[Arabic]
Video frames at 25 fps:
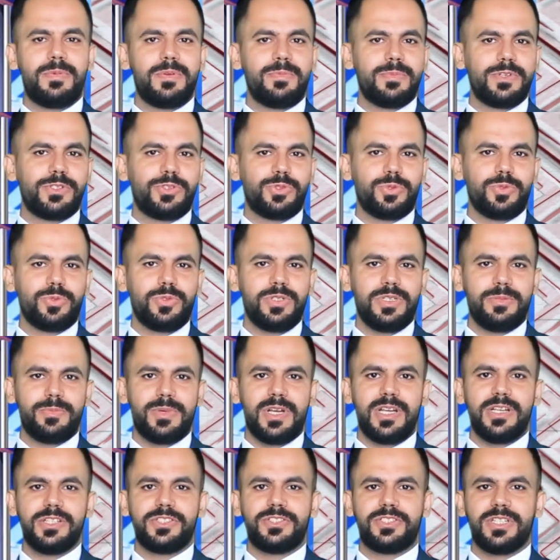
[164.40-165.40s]
بمشروع
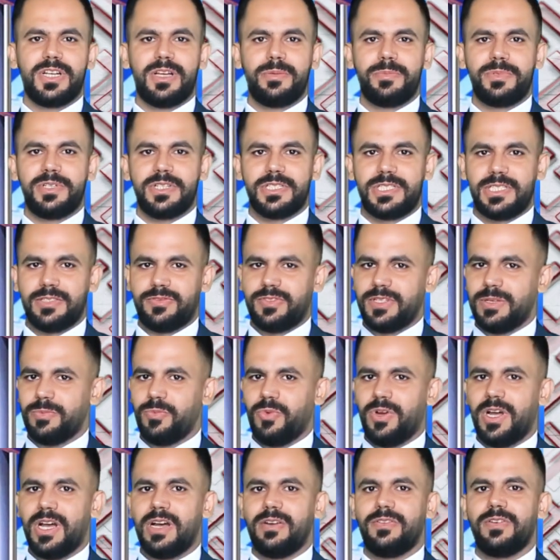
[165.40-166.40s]
ماء الشامية في
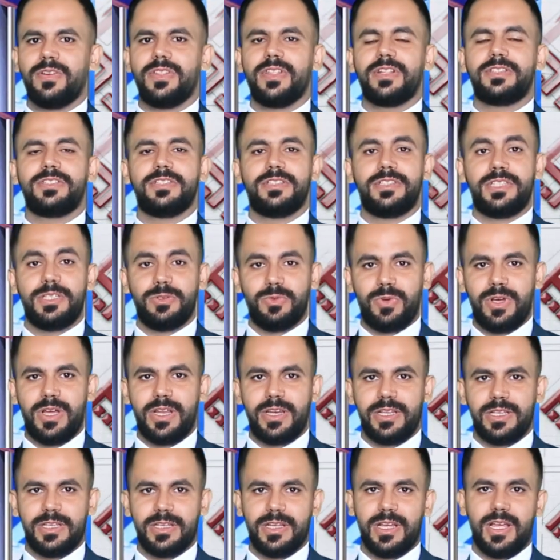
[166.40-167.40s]
محافظة
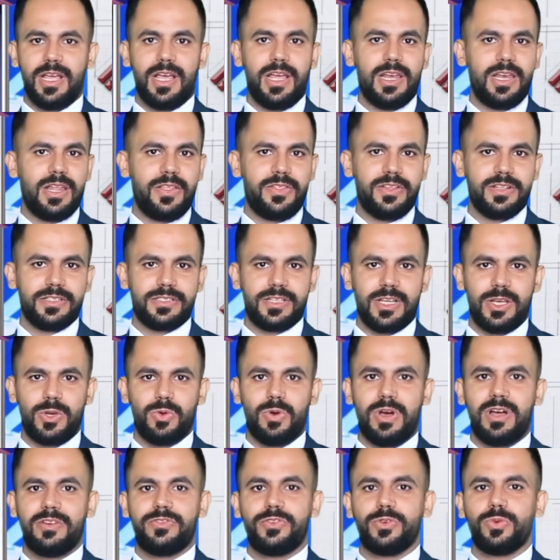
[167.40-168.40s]
الديوانية الذي
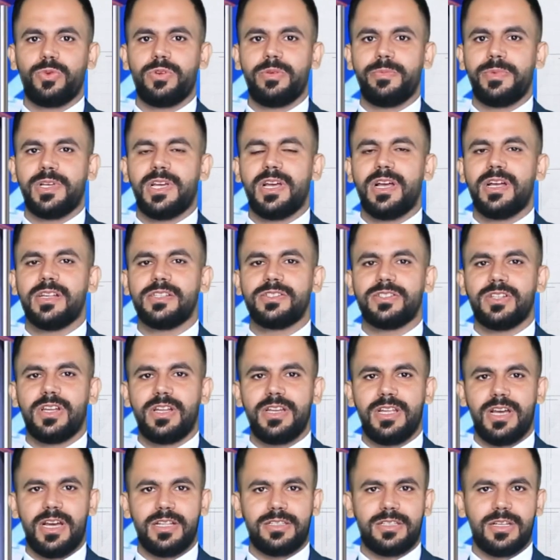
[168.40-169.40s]
سيوافر المياه
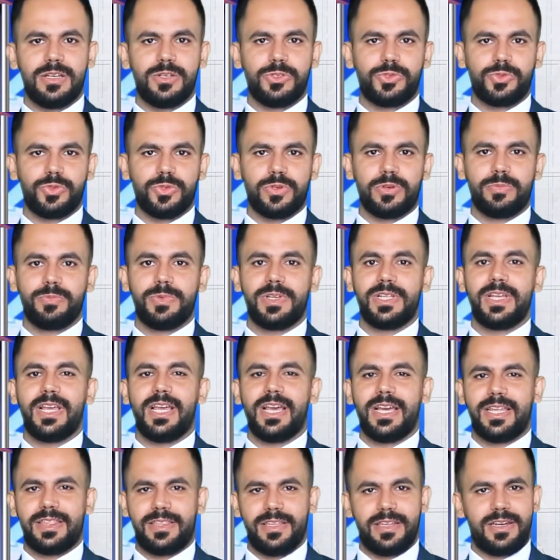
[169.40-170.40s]
الصالحة للشرب
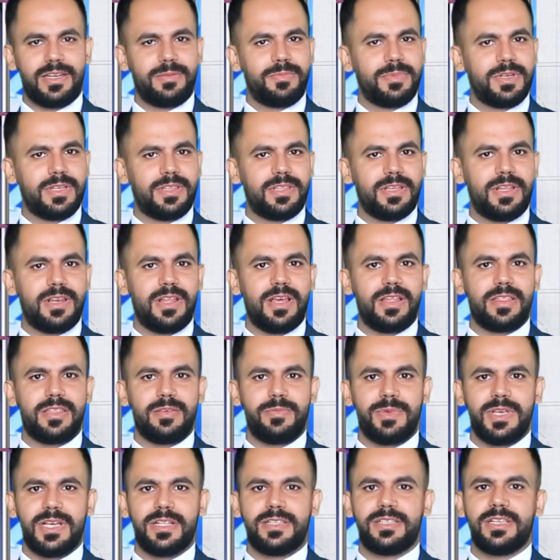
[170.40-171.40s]
لأكثر من
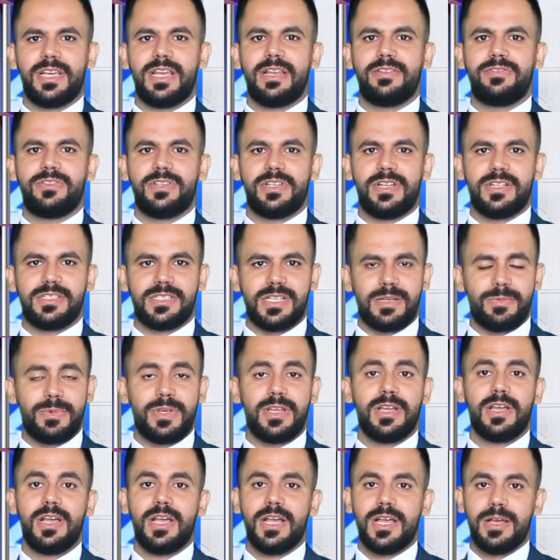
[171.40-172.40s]
300 ألف
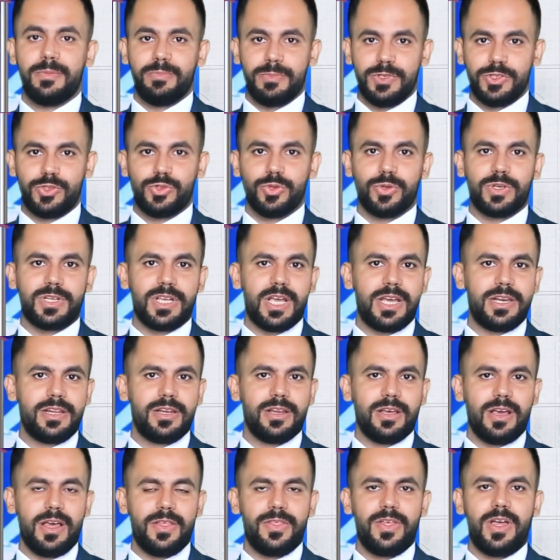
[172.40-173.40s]
نسمة من سكان
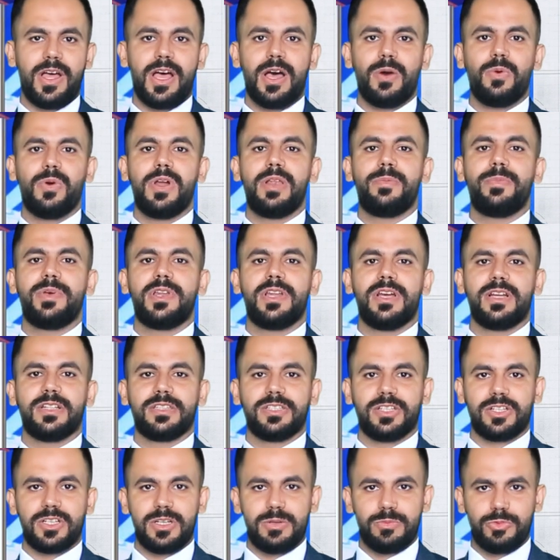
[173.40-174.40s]
القضاء
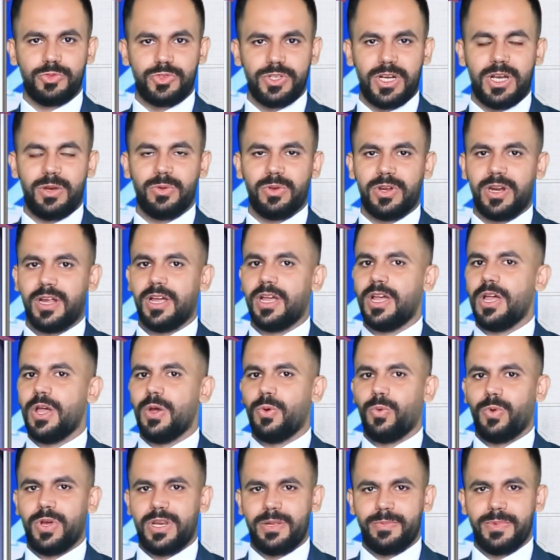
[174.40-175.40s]
والمناطق المجاورة
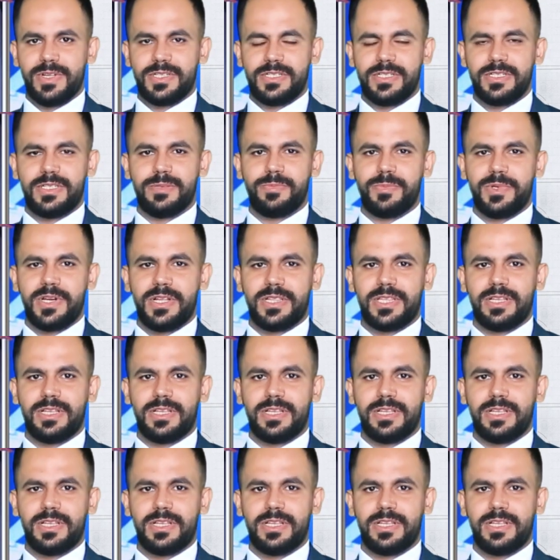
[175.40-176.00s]
ولمزيد من